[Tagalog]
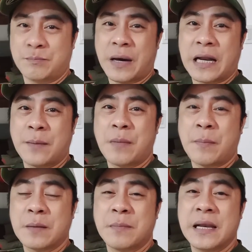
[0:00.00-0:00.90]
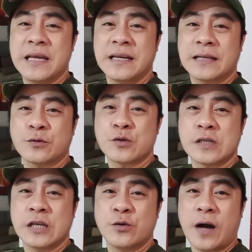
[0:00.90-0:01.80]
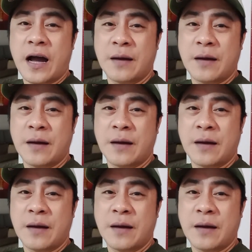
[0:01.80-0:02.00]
para mapagbalingan kung sino